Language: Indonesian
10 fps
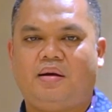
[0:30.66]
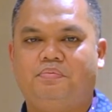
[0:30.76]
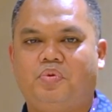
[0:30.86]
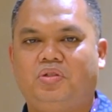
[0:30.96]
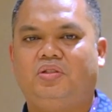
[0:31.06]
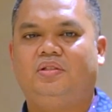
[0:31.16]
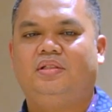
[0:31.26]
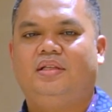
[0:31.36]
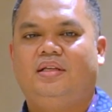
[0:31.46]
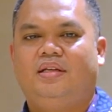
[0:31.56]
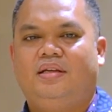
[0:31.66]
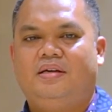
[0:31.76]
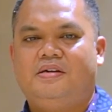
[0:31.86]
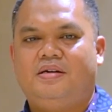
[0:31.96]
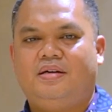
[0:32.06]
e-kampus,
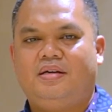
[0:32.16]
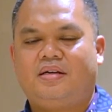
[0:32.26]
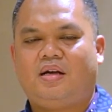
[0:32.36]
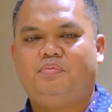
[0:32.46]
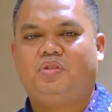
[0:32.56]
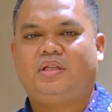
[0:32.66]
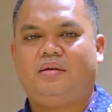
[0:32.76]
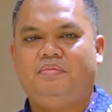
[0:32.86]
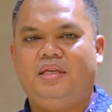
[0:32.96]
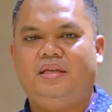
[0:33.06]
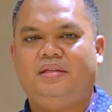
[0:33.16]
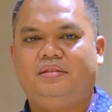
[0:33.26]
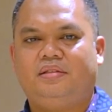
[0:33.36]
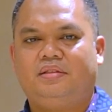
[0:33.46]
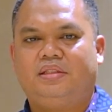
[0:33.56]
Eh, kampus
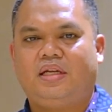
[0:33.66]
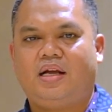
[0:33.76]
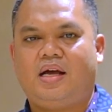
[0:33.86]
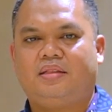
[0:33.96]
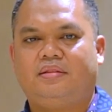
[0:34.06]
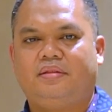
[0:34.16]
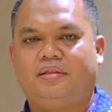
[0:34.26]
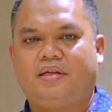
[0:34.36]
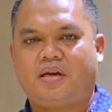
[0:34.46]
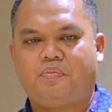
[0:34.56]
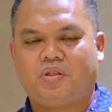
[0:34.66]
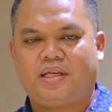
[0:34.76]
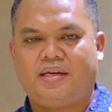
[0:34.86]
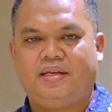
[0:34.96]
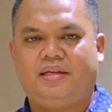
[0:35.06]
kami sangat
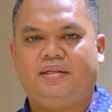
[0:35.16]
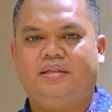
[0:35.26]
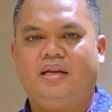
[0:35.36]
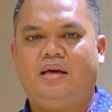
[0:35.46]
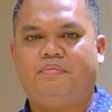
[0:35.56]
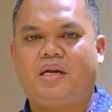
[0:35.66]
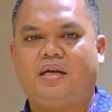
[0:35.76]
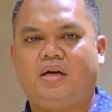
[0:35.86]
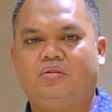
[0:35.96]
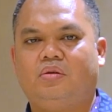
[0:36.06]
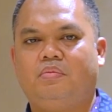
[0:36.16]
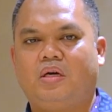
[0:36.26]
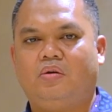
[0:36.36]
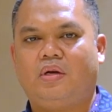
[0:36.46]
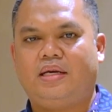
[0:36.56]
kerepotan ya dalam rangka untuk
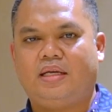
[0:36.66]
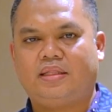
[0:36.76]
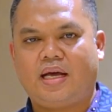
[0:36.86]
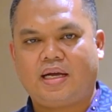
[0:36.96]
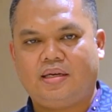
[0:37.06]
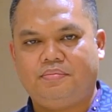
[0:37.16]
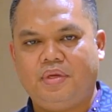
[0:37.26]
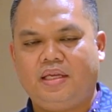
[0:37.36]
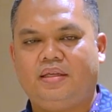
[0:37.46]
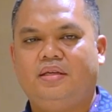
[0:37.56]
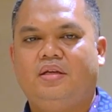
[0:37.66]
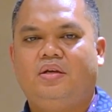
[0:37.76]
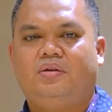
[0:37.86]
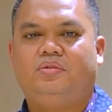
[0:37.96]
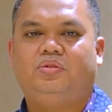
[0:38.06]
mengelola data akademik
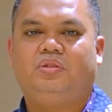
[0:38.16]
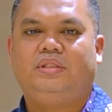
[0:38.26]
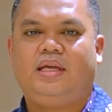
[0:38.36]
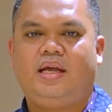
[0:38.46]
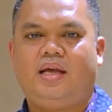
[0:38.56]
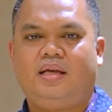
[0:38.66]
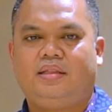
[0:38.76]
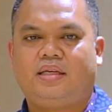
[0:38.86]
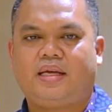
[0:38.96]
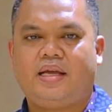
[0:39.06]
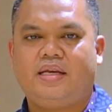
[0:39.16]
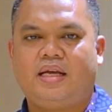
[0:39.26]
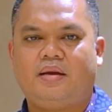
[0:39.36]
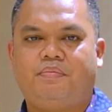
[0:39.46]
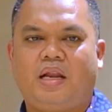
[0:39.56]
khususnya terkait
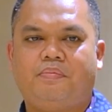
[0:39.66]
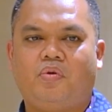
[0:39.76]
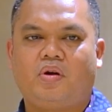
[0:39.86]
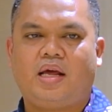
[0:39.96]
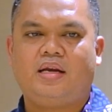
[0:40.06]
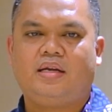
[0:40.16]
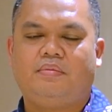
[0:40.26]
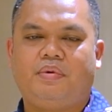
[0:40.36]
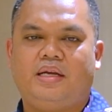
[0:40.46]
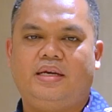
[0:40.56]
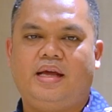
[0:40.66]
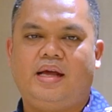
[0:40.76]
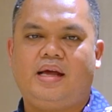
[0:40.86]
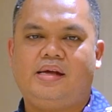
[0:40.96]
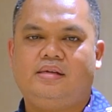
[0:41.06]
dengan pelaporan
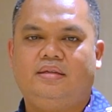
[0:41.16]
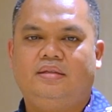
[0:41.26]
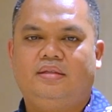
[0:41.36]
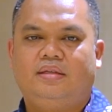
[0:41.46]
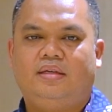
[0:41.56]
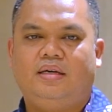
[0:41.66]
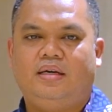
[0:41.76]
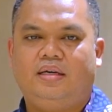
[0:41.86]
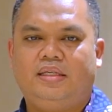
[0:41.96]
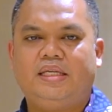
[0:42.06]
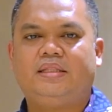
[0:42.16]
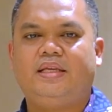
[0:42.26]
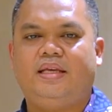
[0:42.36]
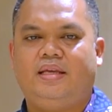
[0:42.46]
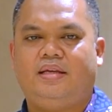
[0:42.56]
kepada uh,
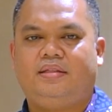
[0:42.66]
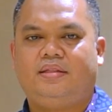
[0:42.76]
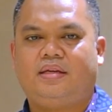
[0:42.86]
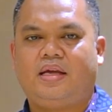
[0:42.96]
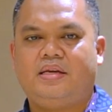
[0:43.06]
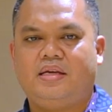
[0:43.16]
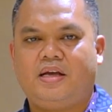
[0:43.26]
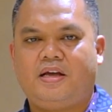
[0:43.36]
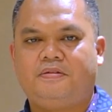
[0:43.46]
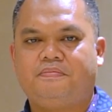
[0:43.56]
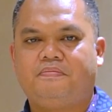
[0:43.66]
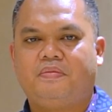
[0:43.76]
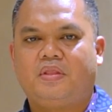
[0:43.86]
Dikti ya terkait dengan